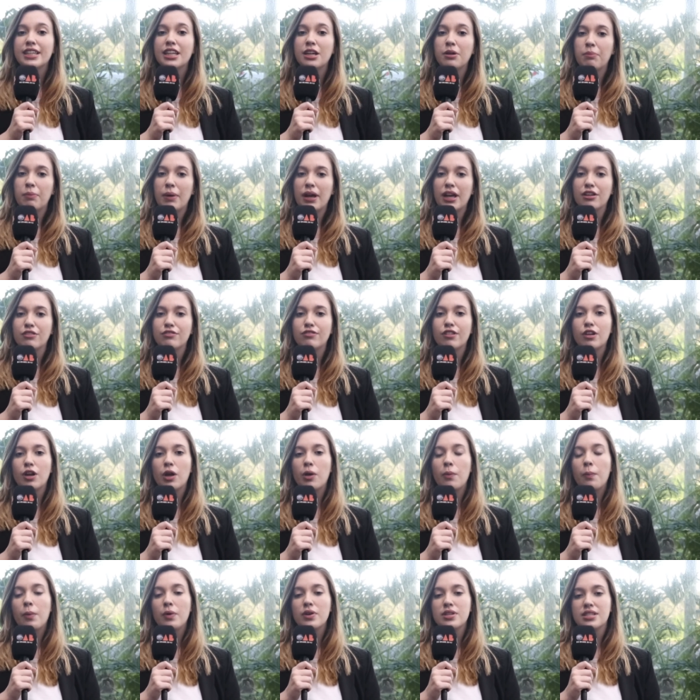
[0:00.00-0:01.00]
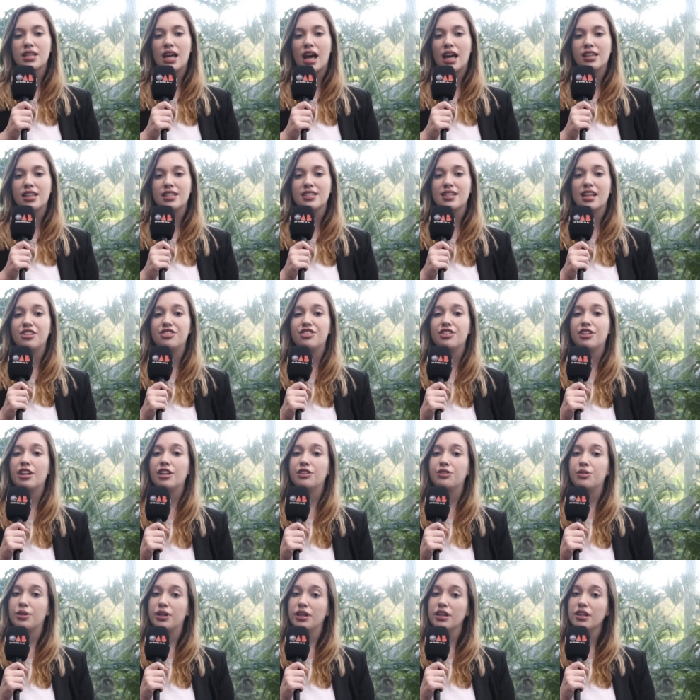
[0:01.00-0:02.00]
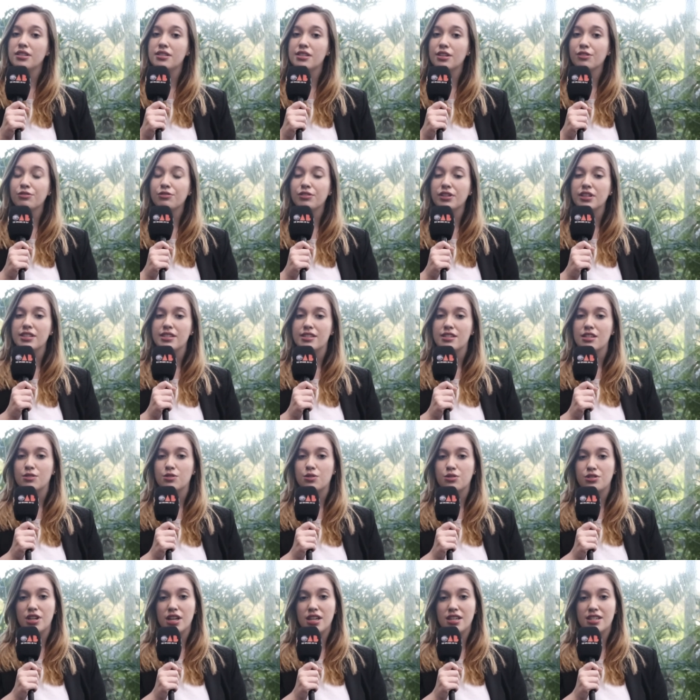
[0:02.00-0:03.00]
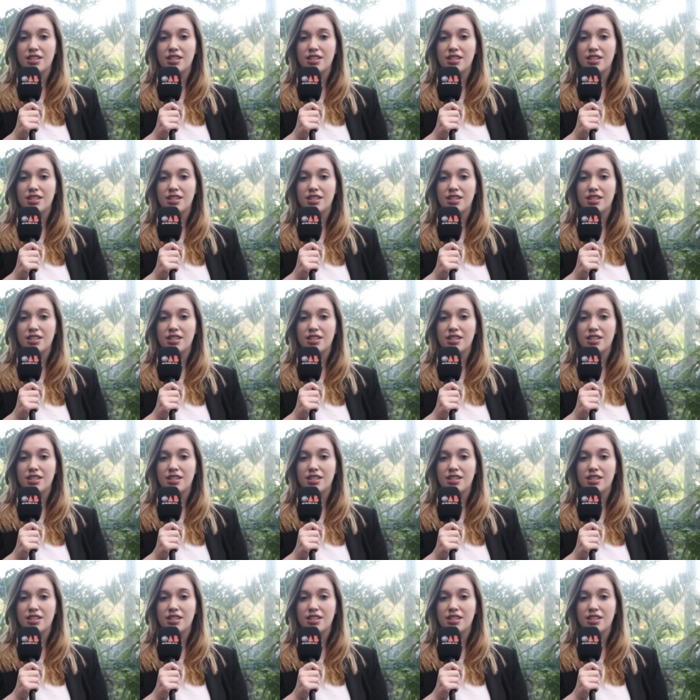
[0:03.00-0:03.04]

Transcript: Também foram empossadas a diretoria de São Francisco de